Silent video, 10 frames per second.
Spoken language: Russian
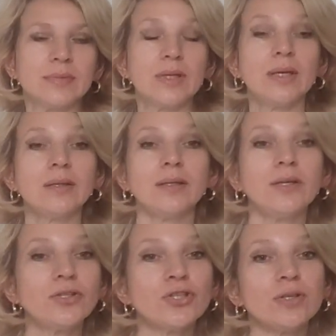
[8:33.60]
И
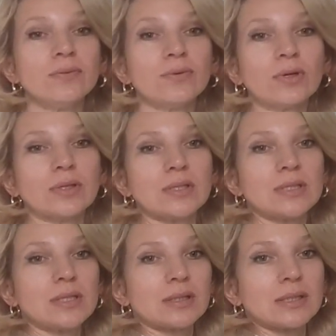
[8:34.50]
ничего не
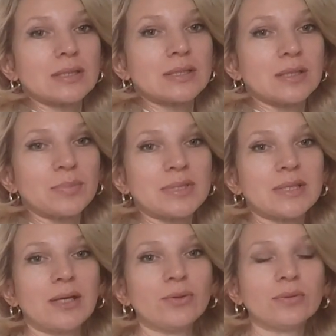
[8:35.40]
делается
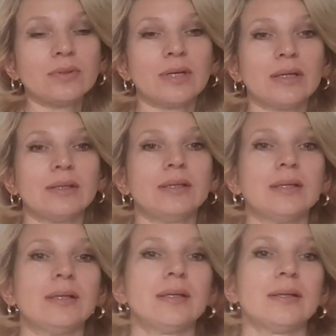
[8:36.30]
абсолютно.
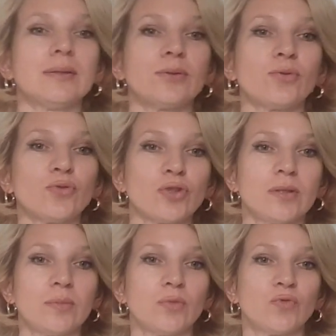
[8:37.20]
Тоже
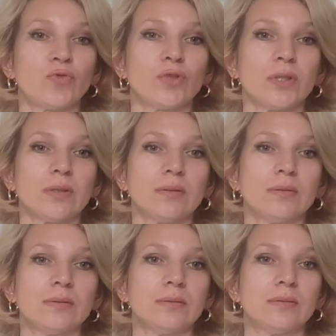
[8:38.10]
ему уже
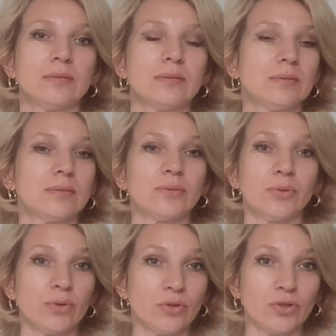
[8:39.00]

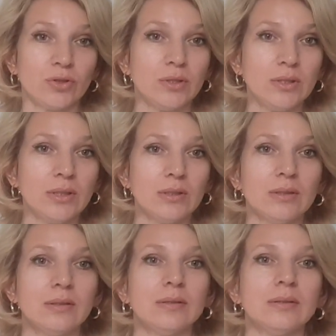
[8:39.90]
года четыре.
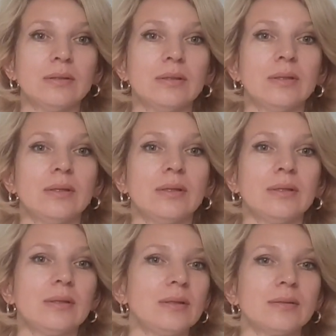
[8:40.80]

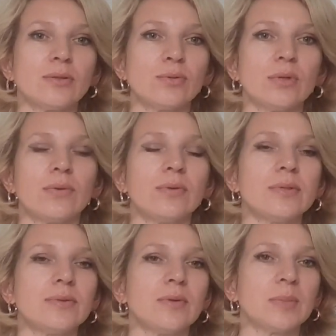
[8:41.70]
С
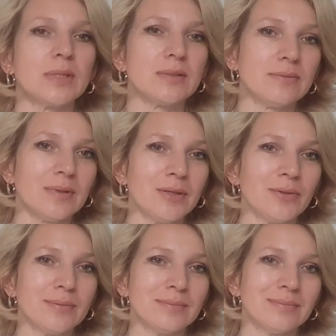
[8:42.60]
удовольствием
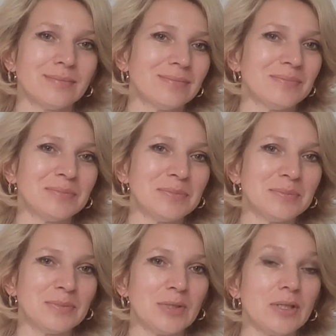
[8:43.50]
надеваю
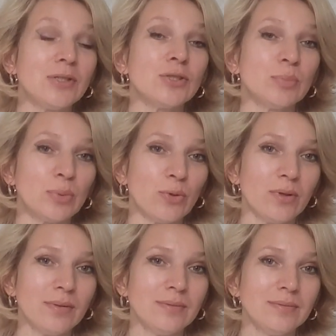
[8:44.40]
и
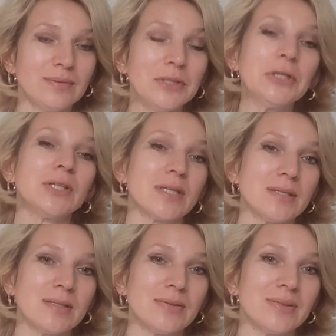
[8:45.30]
тепло, и
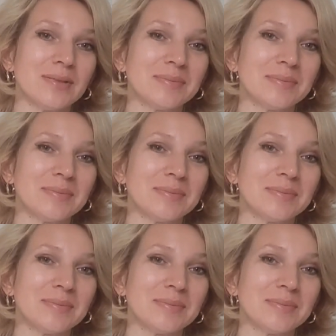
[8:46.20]
красиво.